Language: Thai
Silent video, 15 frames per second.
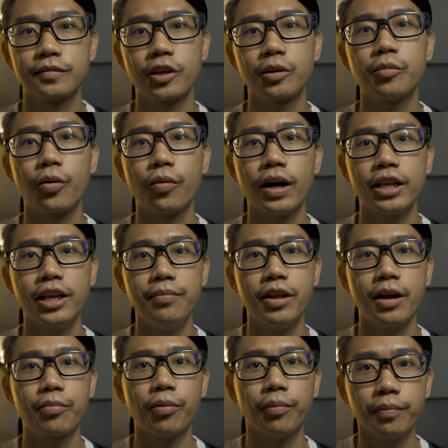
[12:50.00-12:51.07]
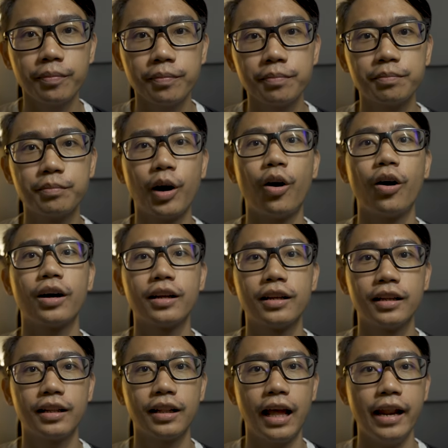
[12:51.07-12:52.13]
ต้องบอกว่าคลิปนี้ผมบอก
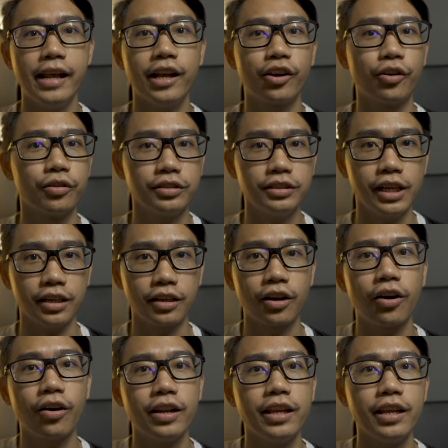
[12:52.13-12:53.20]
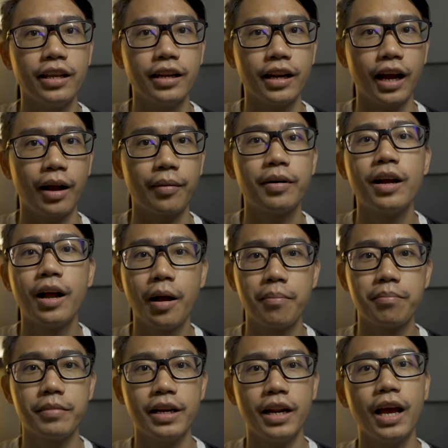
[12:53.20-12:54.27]
รายละเอียดของ 7 ข้อดีนะครับ
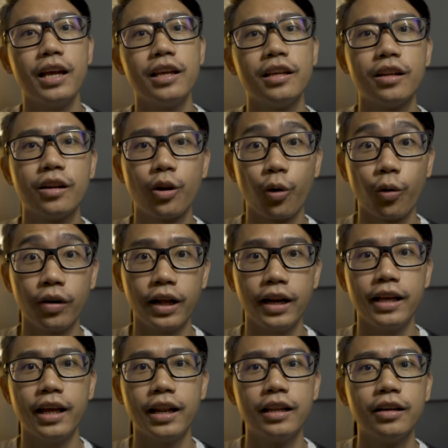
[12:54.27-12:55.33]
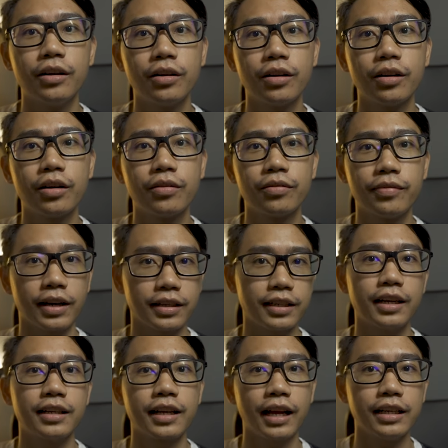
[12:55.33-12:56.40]
ไม่ได้ลงรายละเอียดลึกฟังก์
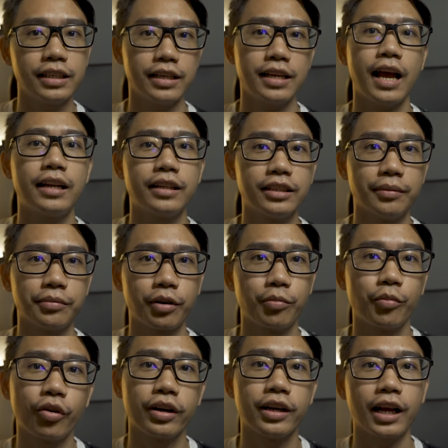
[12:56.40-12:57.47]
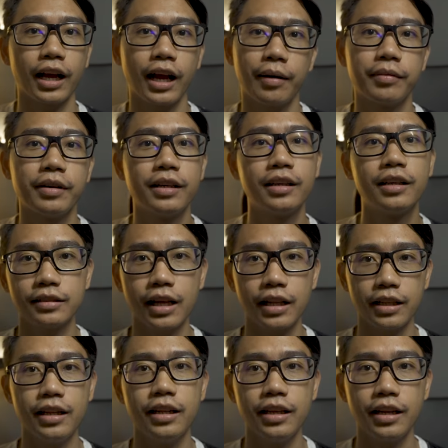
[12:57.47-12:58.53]
ชันการใช้งานเกือบทั้งหมดนะครับ แต่
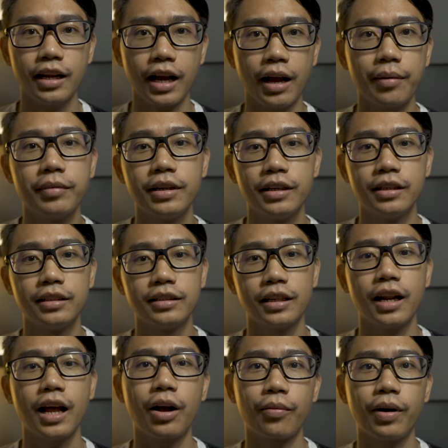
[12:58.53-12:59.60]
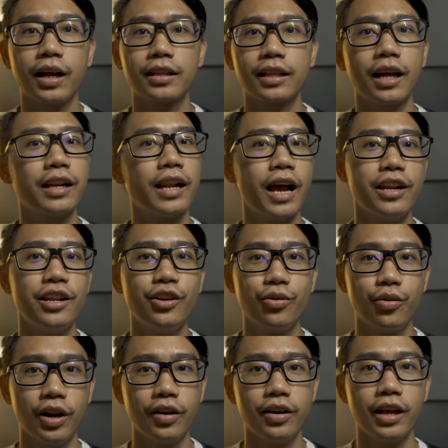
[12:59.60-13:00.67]
ทีนี้นะครับ ถ้าถามว่าท่านใดที่ดู
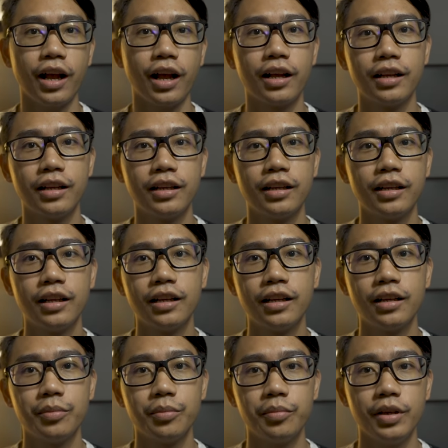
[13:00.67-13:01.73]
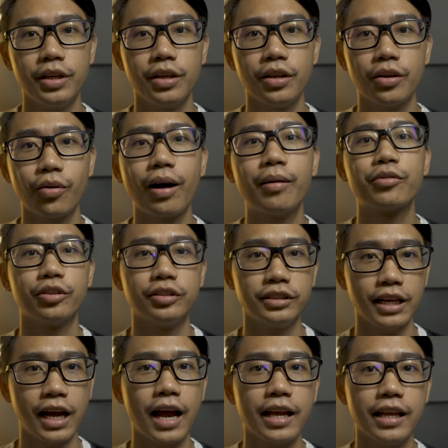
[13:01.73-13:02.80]
แล้วเนี่ย มีความสน
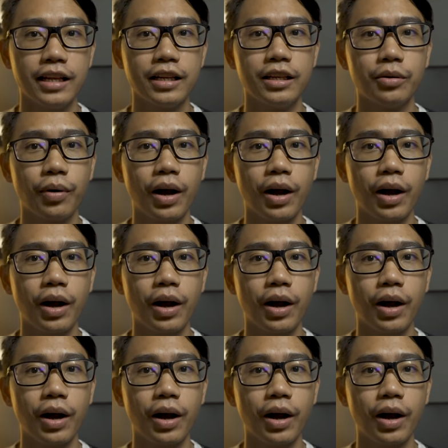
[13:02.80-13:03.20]
ใจหรือ